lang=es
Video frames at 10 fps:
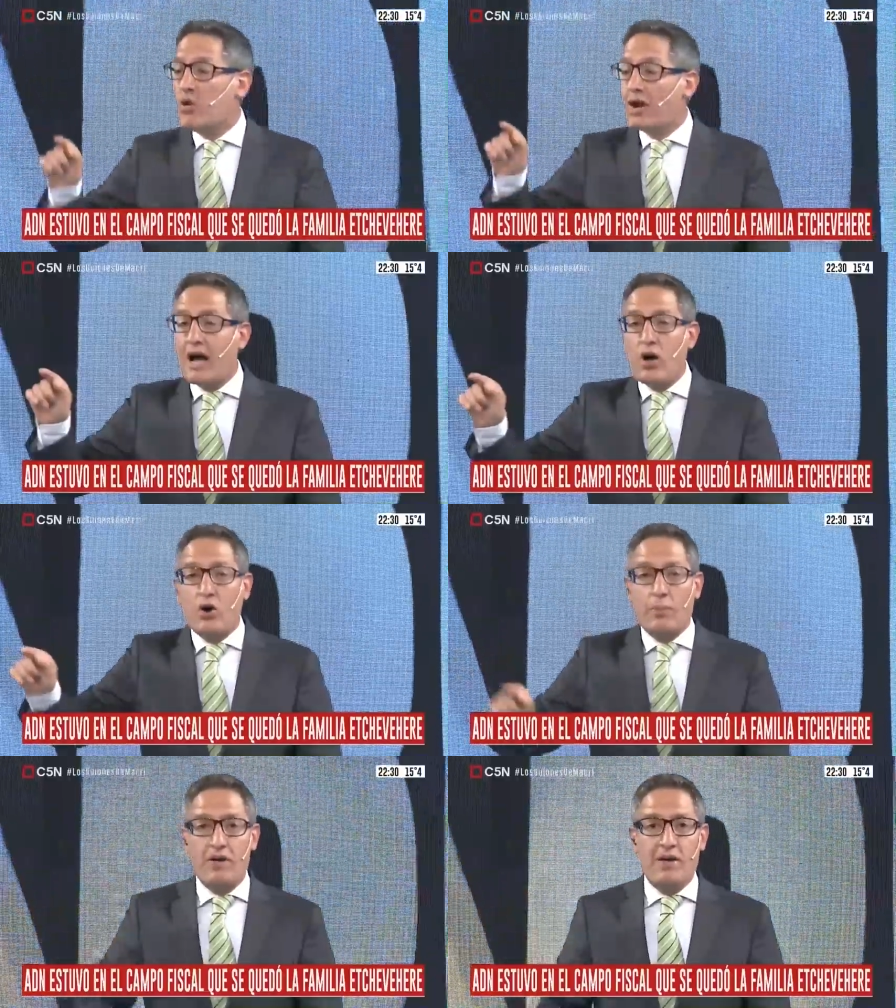lo ha cagado
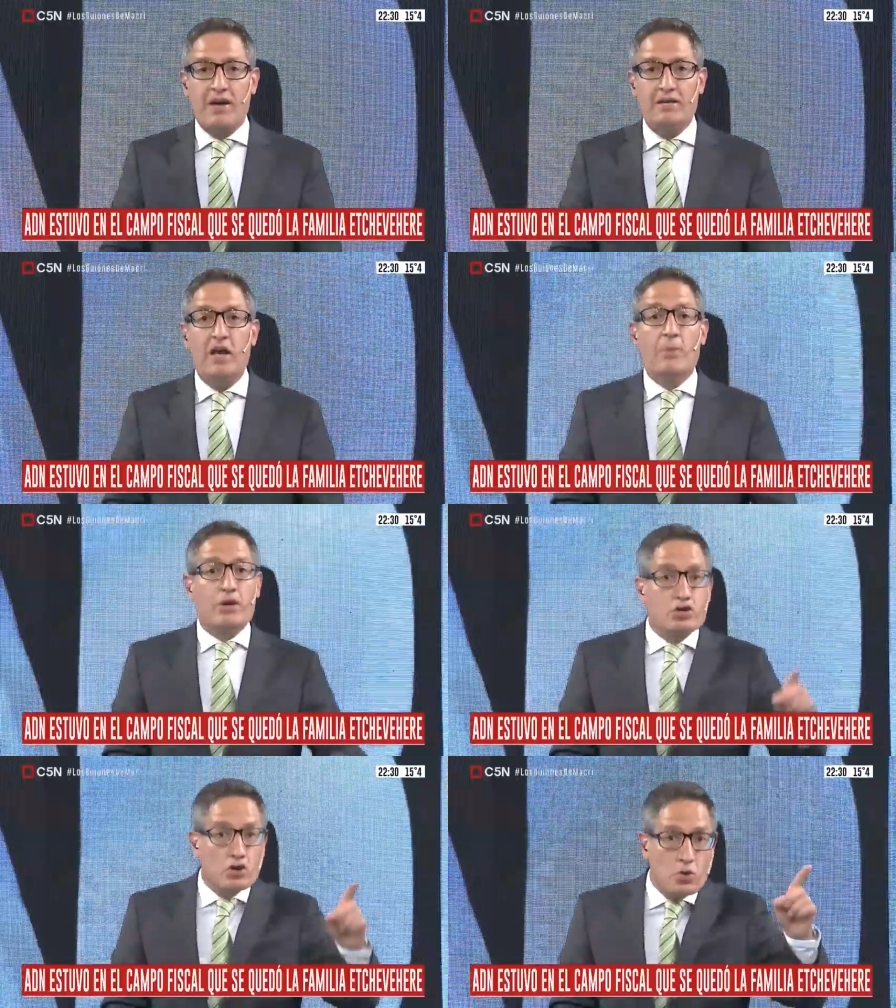a los pibes.
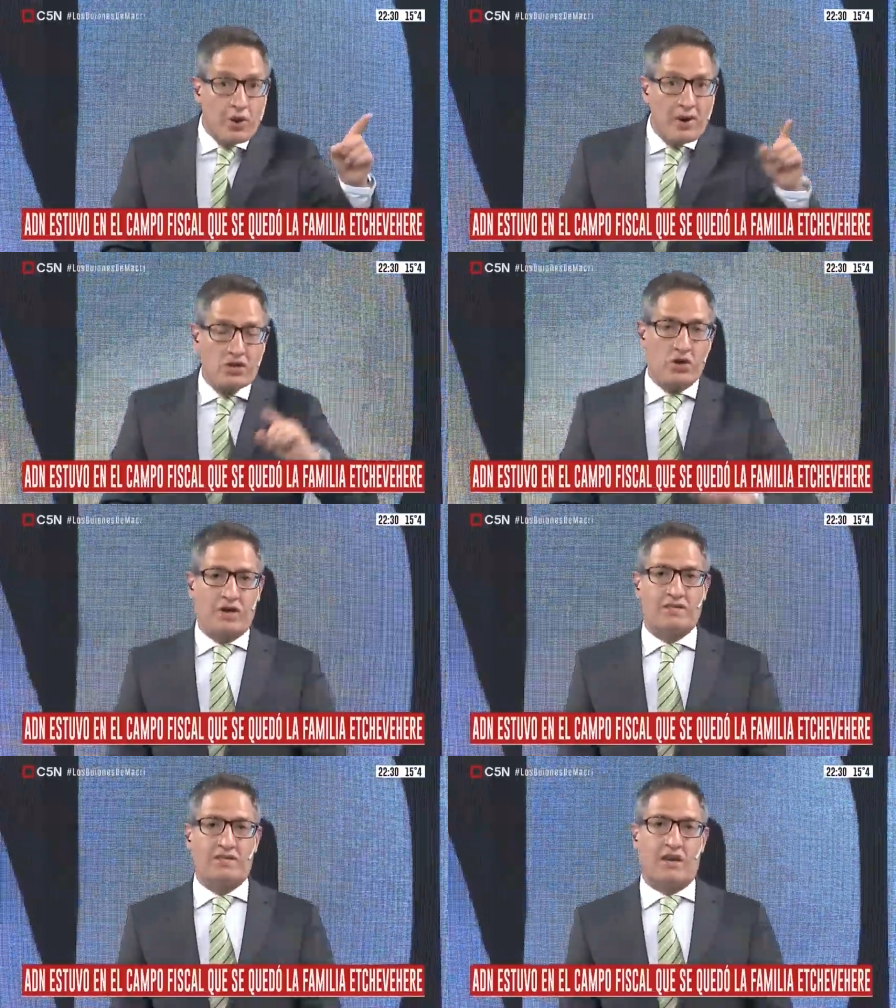Porque yo estuve viendo lo
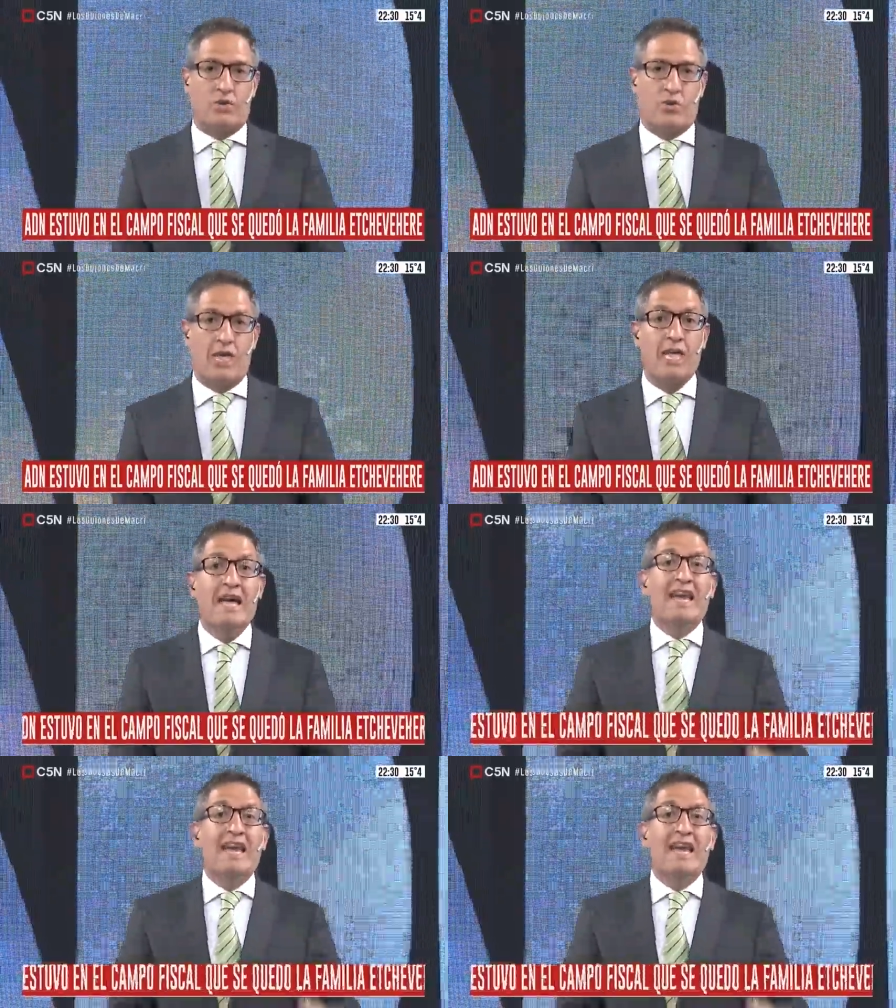que es esa escuela.